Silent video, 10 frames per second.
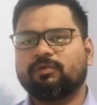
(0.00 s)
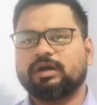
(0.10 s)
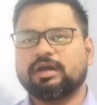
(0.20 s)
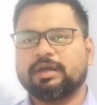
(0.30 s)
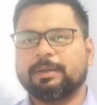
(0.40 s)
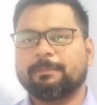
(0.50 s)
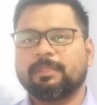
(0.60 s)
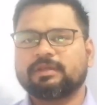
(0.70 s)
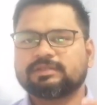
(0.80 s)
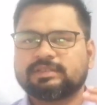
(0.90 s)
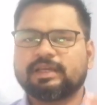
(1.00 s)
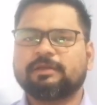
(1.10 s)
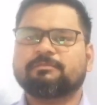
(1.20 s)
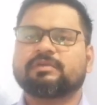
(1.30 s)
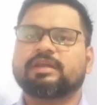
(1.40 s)
हुआ है
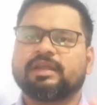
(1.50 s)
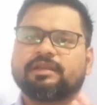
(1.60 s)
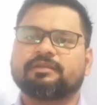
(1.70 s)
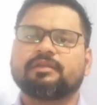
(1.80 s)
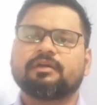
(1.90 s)
सेम किरण